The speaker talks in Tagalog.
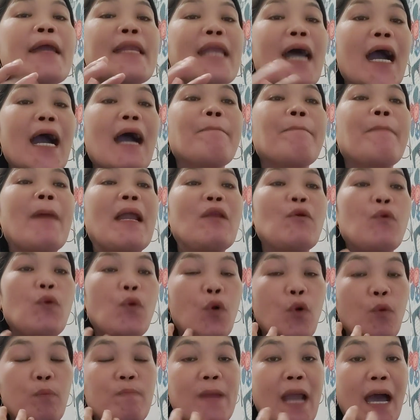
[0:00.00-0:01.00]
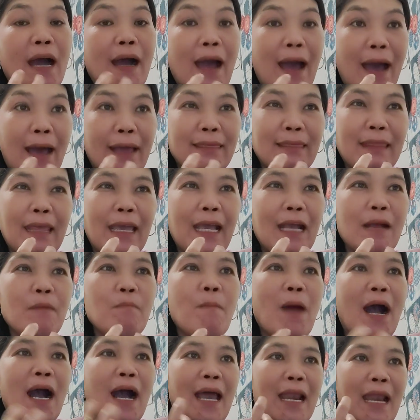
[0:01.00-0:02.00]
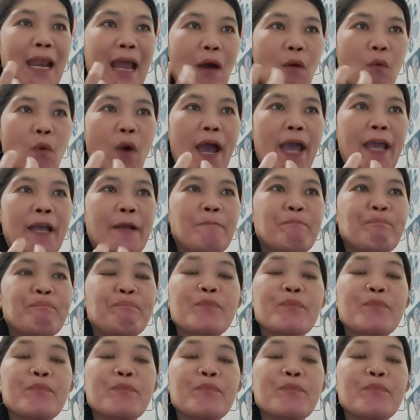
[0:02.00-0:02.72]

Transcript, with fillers: nakapaluob ng ating mga laway?